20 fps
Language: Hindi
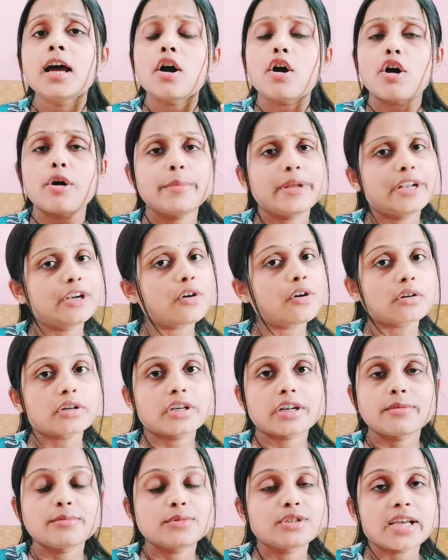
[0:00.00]
और मेरे डॉक्टर
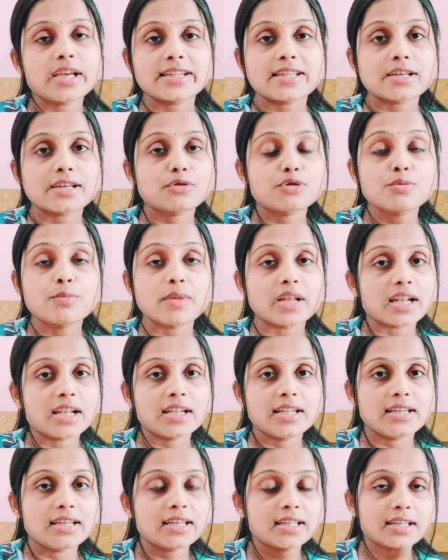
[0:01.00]
ने मुझे ऐसा कुछ मना
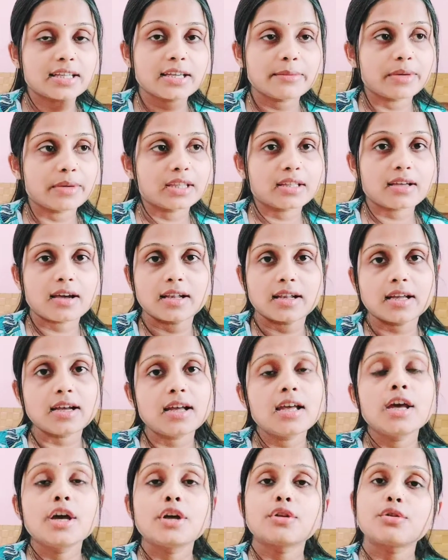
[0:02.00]
नहीं किया था कि मत खाना
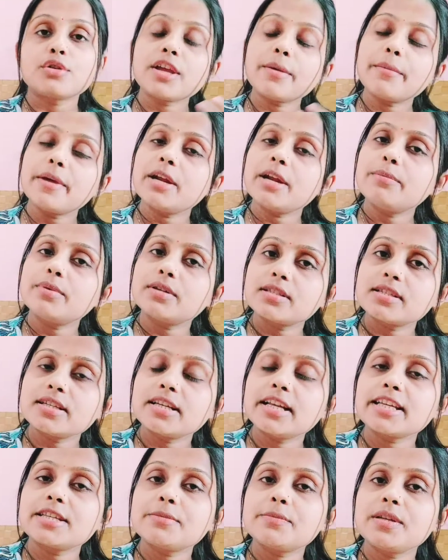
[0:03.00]
तो ये मेरा पर्सनल
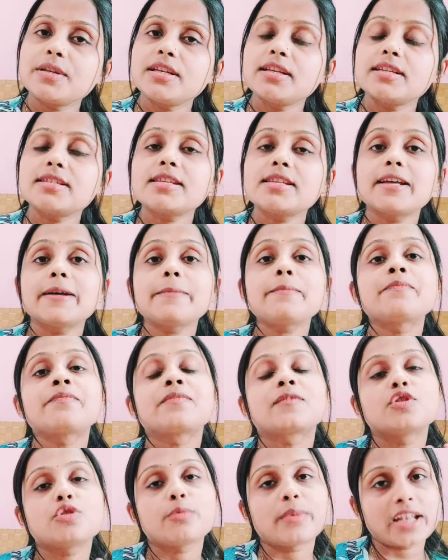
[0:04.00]
एक्सपीरियंस है
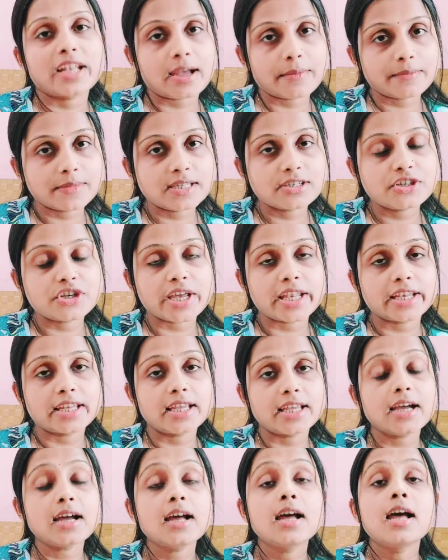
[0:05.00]
जो मैंने आपसे शेयर
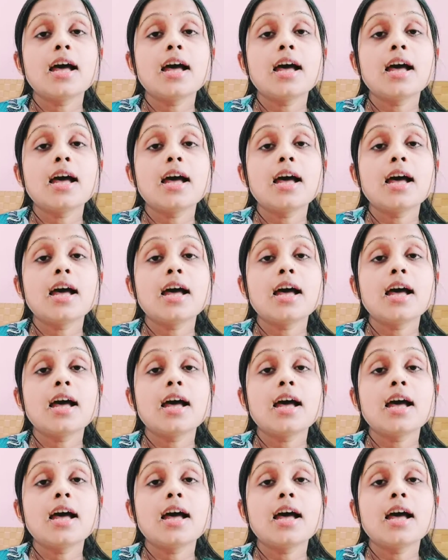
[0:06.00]
किया